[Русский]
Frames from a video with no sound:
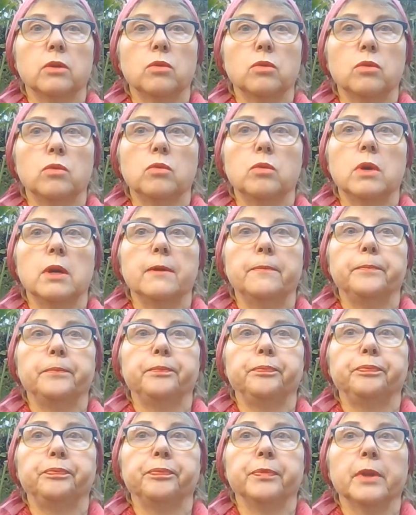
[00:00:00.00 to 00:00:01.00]
Гоа
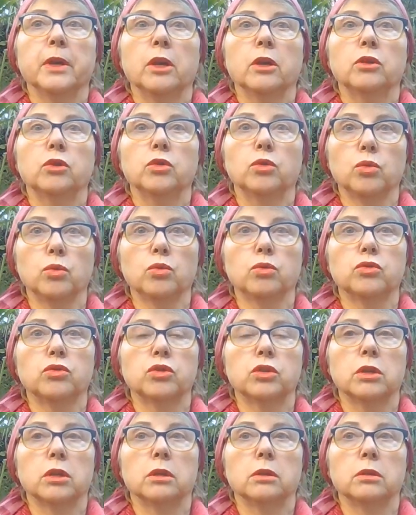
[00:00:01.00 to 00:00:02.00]

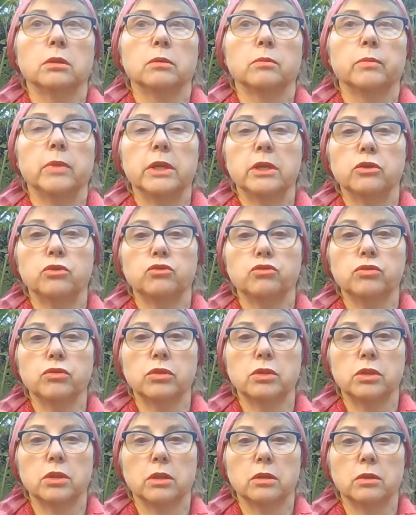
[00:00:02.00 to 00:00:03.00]
тоже Борис
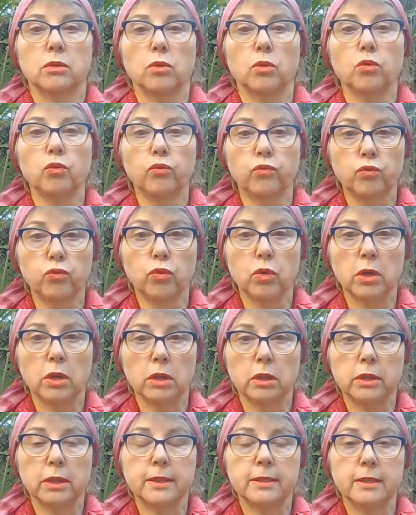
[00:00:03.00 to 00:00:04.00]
Джонсон
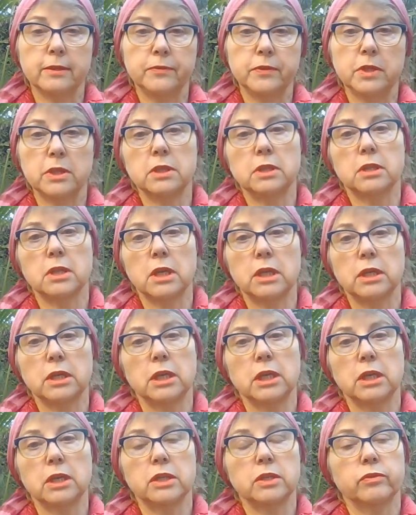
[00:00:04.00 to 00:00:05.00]
уволил. Если все
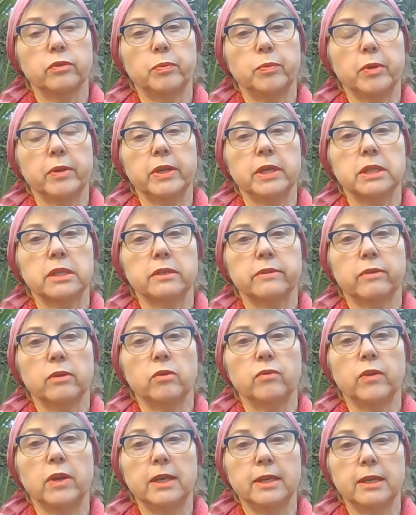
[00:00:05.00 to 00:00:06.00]
остальные из его правительства
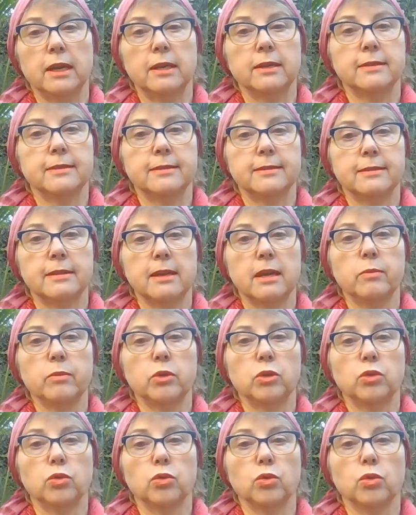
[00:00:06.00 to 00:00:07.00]
увольнялись
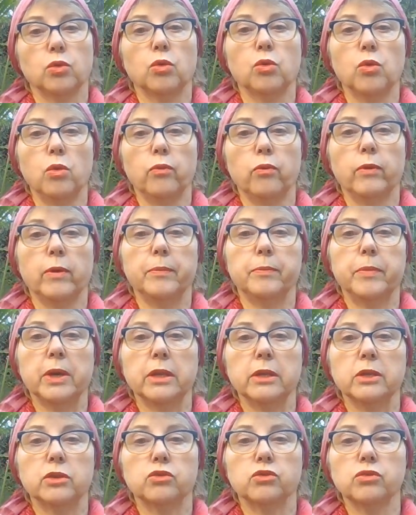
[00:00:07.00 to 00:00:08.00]
сами, то Гоа
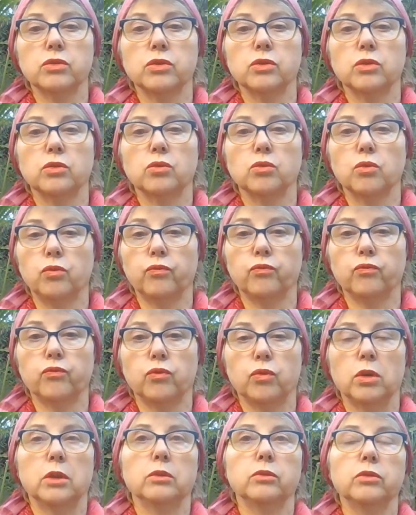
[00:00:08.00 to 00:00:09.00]
Борис Джонсон
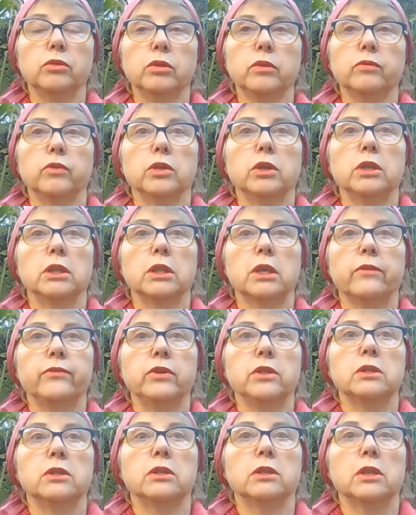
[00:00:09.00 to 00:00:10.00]
уволил. Он его
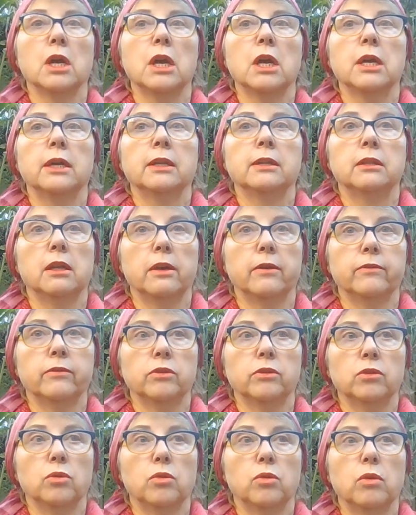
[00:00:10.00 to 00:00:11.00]
ненавидит
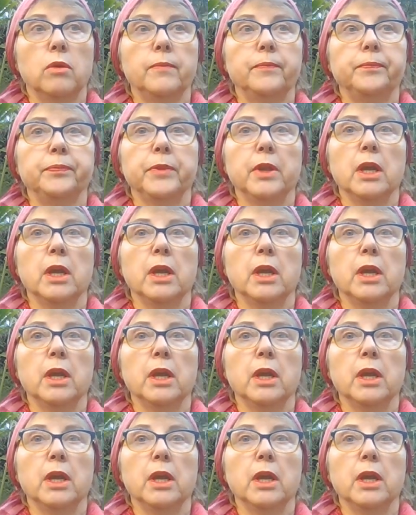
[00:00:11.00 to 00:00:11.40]
давно.